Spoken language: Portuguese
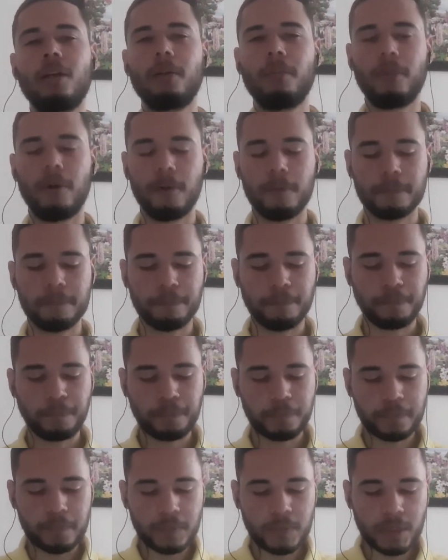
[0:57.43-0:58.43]
Bom,
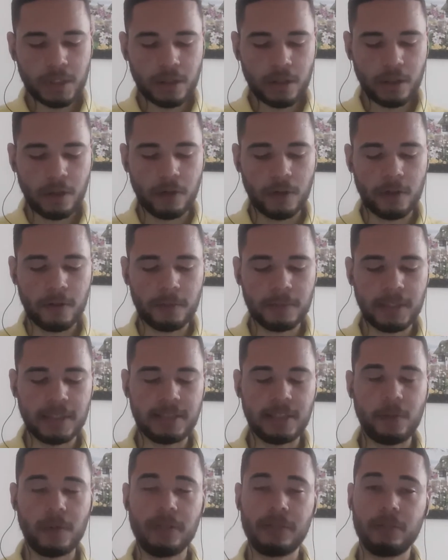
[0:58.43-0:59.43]
Agora vamos dar
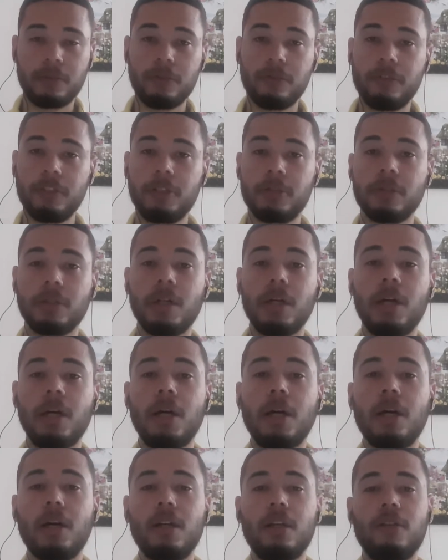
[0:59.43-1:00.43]
sequência no vídeo
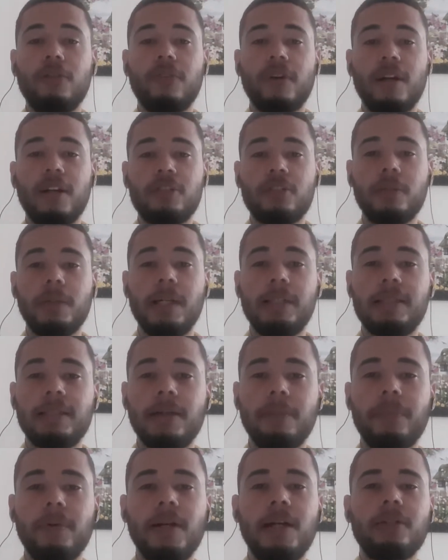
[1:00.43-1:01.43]
e falar sobre esse
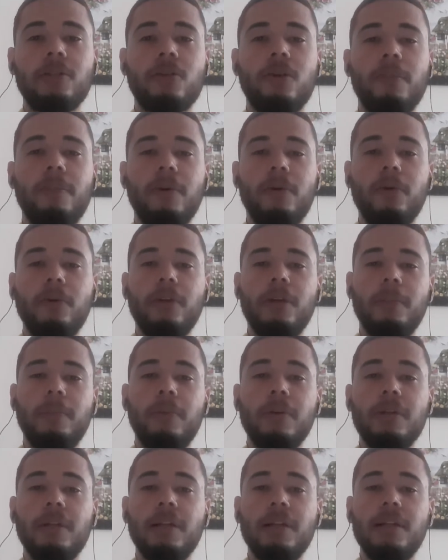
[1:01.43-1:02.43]
campeonato Copa Ouro que
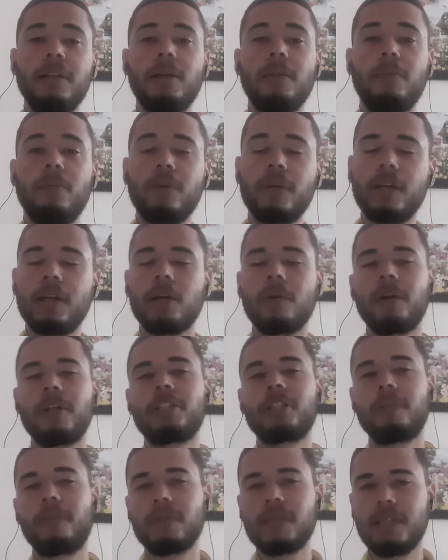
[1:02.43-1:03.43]
poderia, por que eu
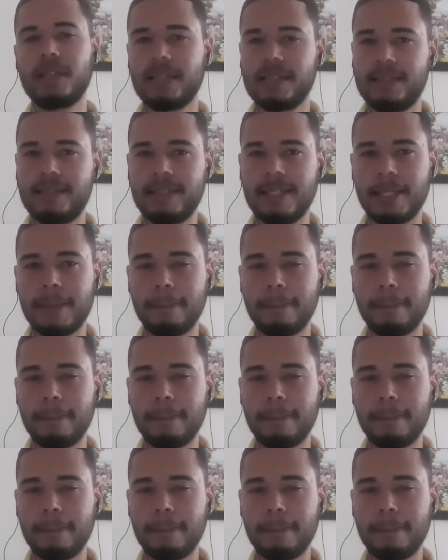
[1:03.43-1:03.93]
acho que poderia ser